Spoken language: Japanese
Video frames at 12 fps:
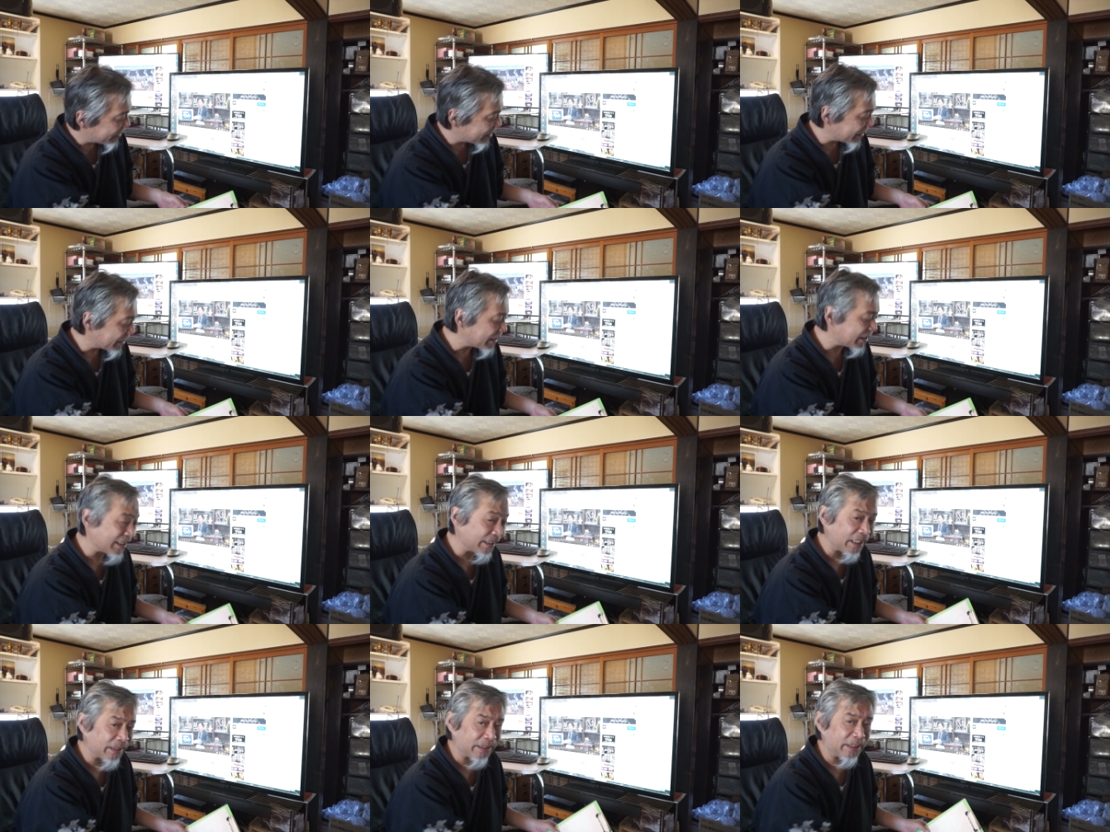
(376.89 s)
じゃないか
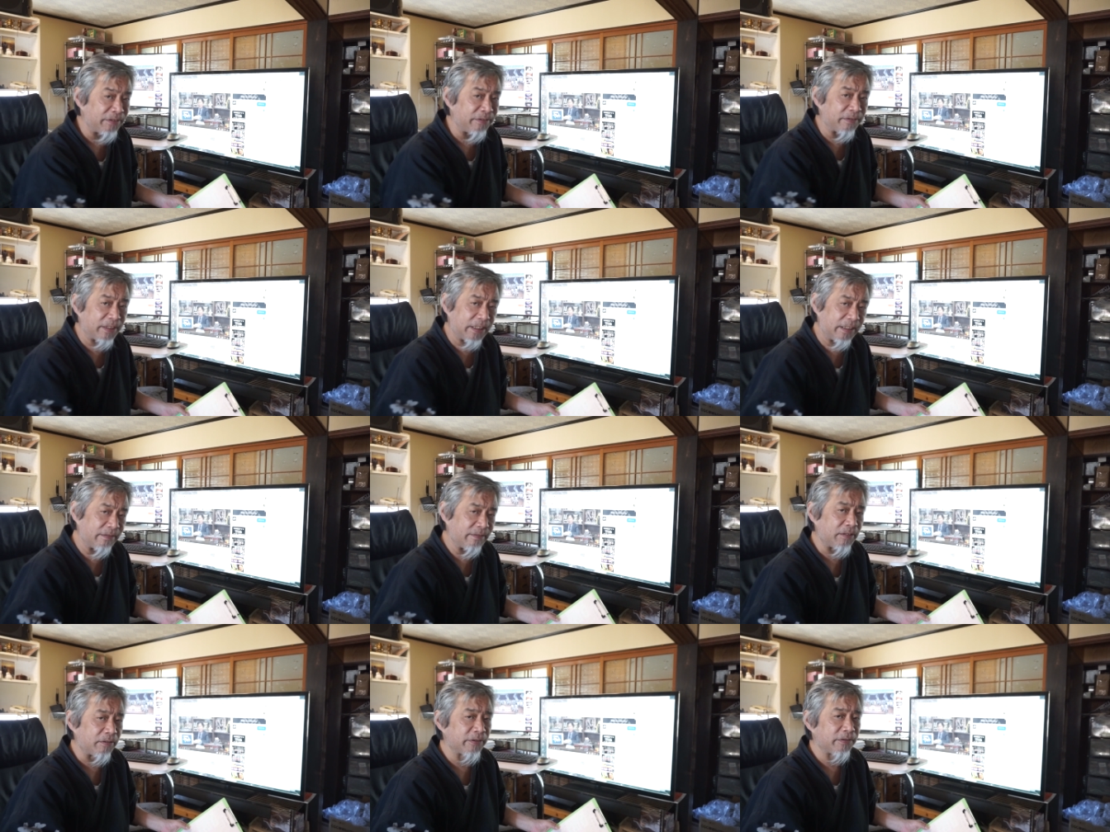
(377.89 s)
なっていう気
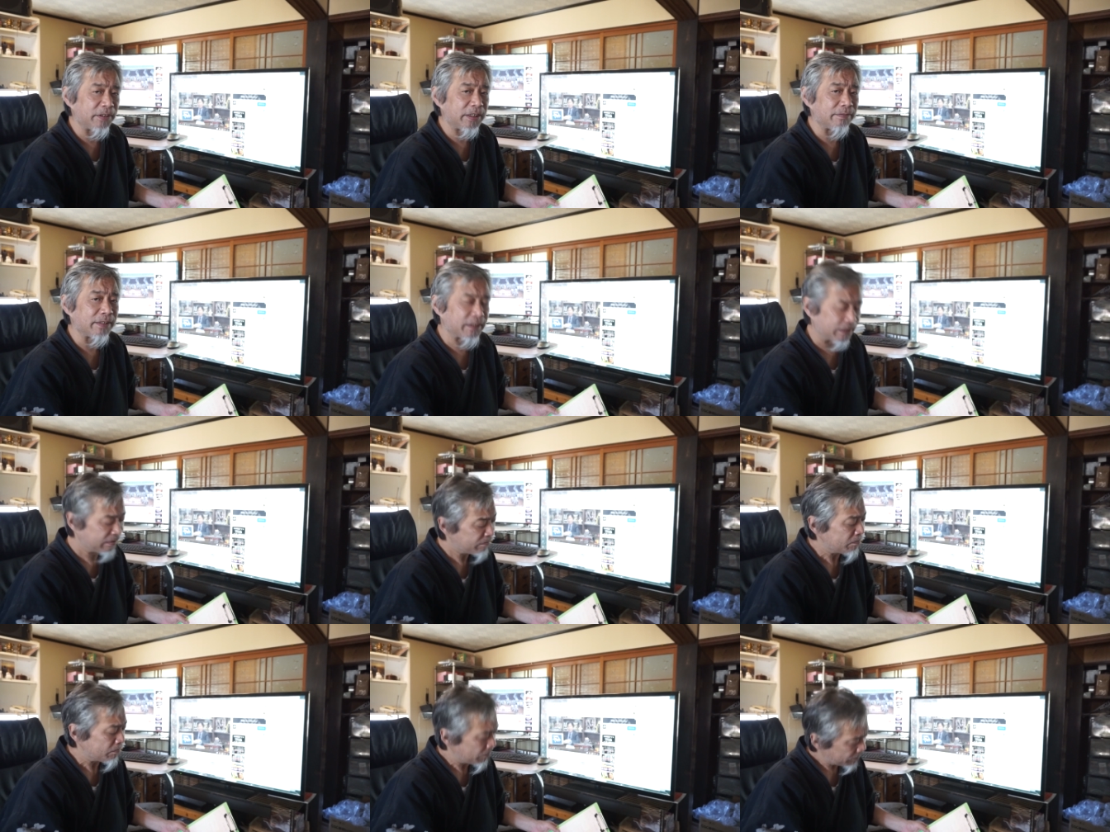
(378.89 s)
は本当にします。
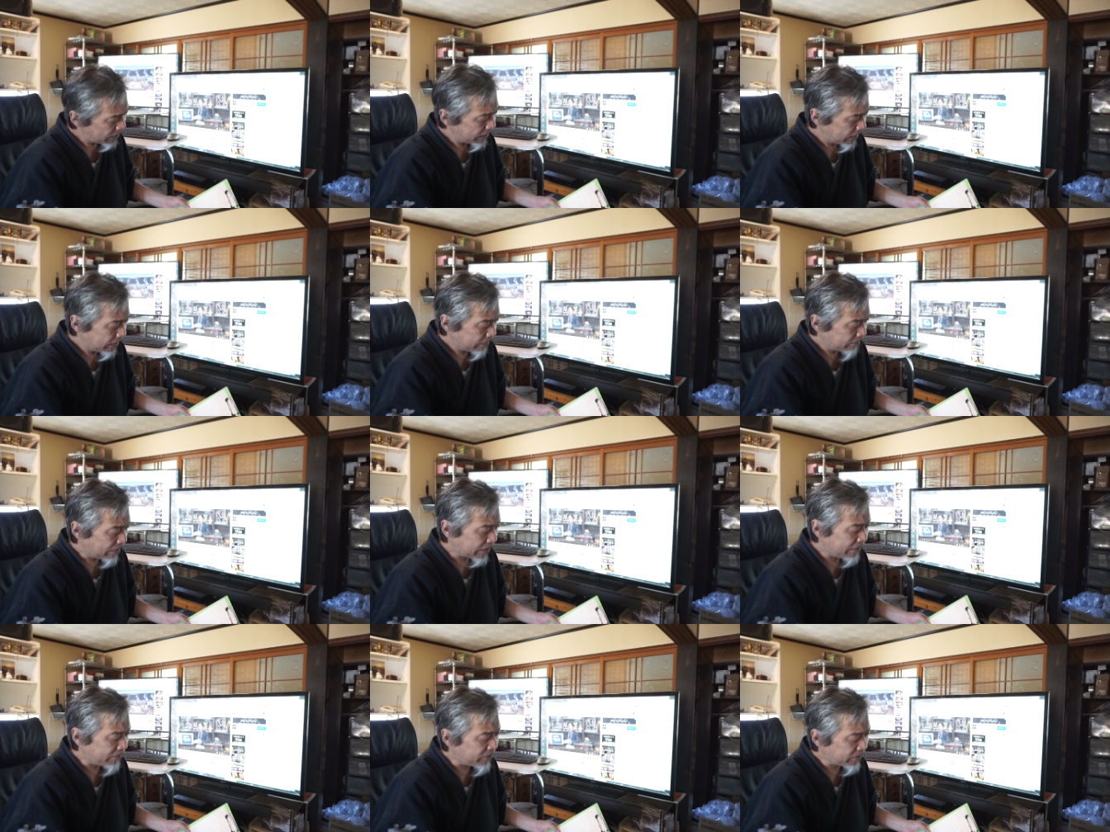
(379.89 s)
まあ、
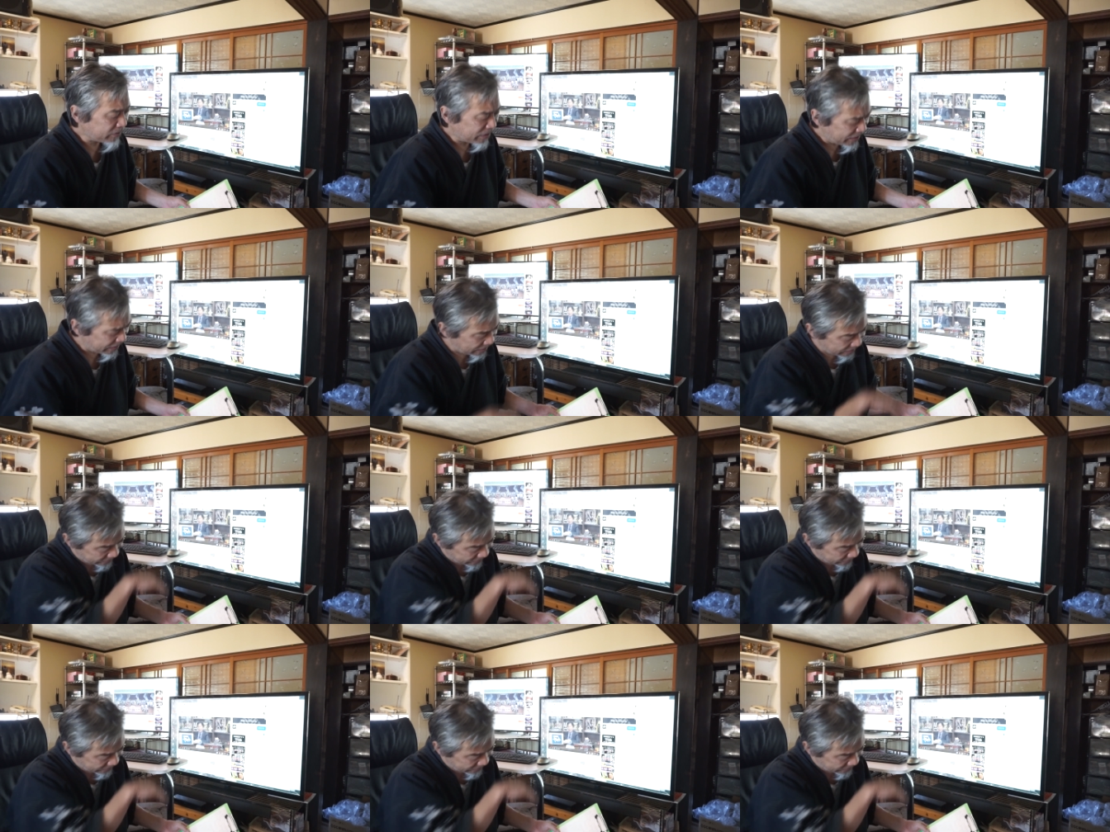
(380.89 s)
でも本当に被害